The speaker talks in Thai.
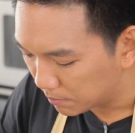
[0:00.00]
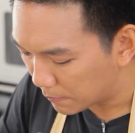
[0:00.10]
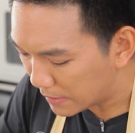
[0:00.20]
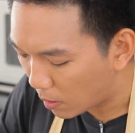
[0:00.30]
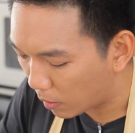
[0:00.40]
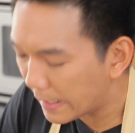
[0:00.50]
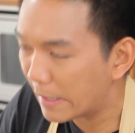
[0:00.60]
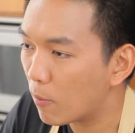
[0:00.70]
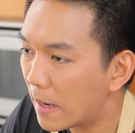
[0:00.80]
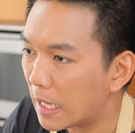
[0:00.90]
เหมือนมีของเหล
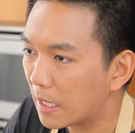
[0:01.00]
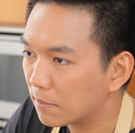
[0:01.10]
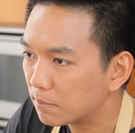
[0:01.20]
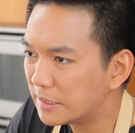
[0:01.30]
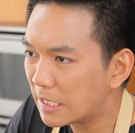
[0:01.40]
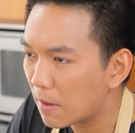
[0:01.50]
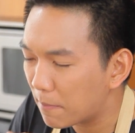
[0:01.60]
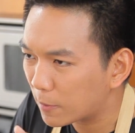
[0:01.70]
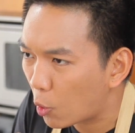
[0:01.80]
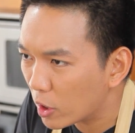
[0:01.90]
วบ้างอะไม่ใช่แบบ
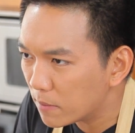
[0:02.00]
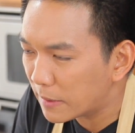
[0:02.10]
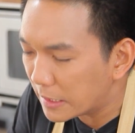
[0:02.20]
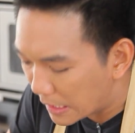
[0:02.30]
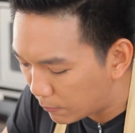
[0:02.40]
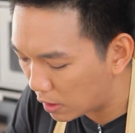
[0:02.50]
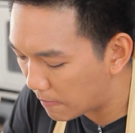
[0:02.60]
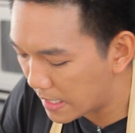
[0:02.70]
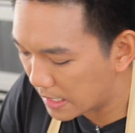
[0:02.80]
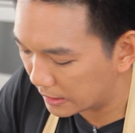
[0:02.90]
ข้นเป็นเนื้อผล
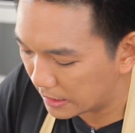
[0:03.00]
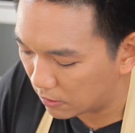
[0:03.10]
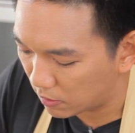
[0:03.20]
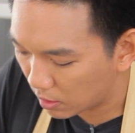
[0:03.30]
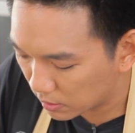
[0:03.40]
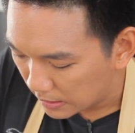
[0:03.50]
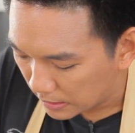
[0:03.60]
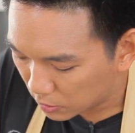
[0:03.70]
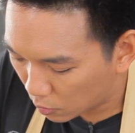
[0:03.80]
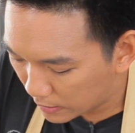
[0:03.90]
ไม้อย่างเดียวเนาะแล้
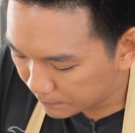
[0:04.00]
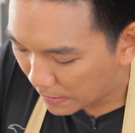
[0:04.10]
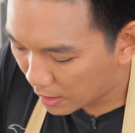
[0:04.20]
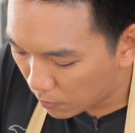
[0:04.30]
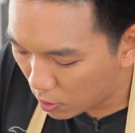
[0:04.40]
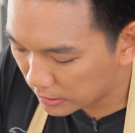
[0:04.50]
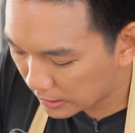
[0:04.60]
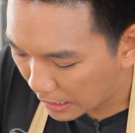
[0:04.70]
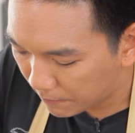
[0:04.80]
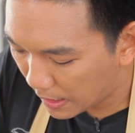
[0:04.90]
วตัวแป้งข้าวโพดก็
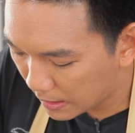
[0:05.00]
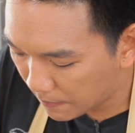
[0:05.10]
จะทำให้